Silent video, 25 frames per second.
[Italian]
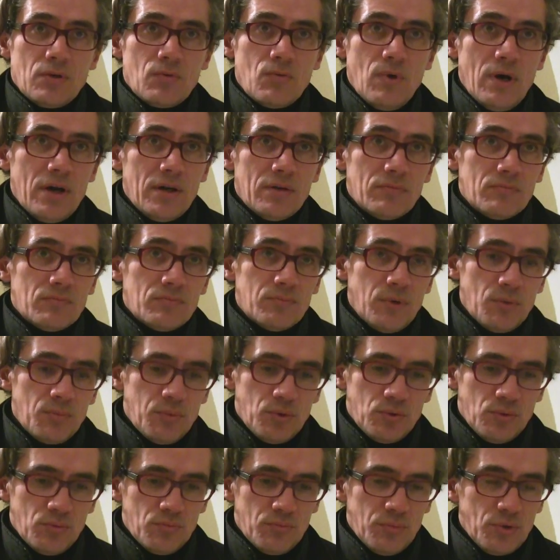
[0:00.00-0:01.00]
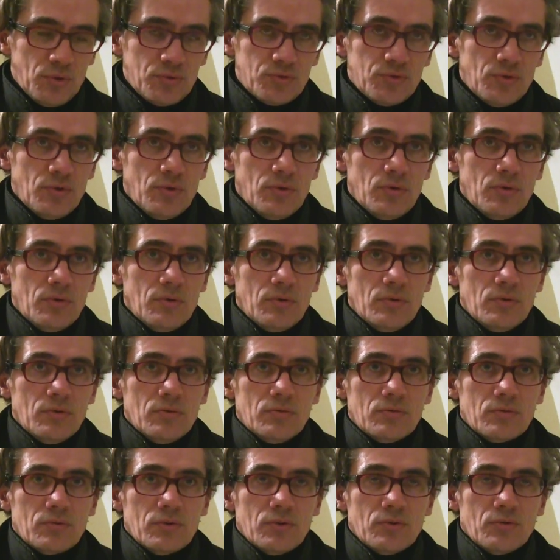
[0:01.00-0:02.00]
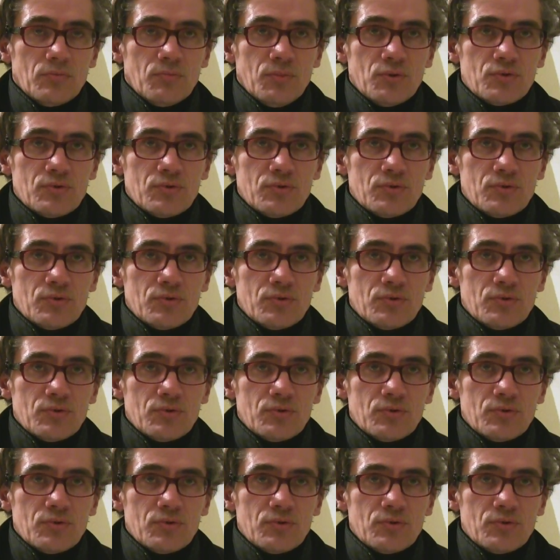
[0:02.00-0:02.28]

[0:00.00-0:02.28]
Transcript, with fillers: al quale proprio non posso che non